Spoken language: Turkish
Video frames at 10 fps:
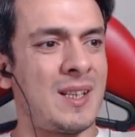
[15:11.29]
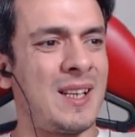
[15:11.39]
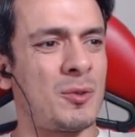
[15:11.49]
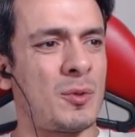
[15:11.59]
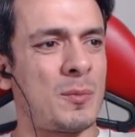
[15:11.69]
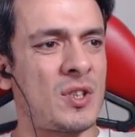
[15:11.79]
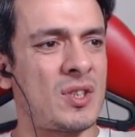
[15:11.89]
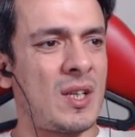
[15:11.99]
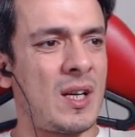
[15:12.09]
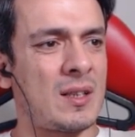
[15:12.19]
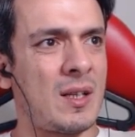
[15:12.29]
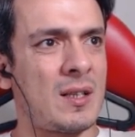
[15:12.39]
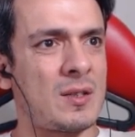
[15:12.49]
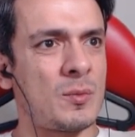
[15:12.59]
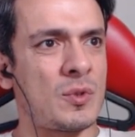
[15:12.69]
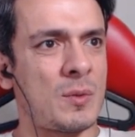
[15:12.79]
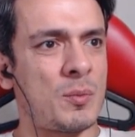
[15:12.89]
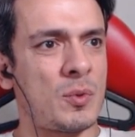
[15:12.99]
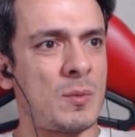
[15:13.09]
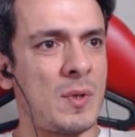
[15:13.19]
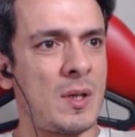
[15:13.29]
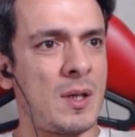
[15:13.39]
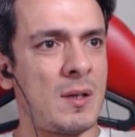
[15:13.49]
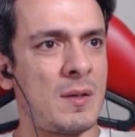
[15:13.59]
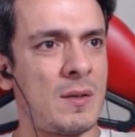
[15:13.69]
İleri doğru başka şeyler de lazım olacak büyük ihtimalle ya.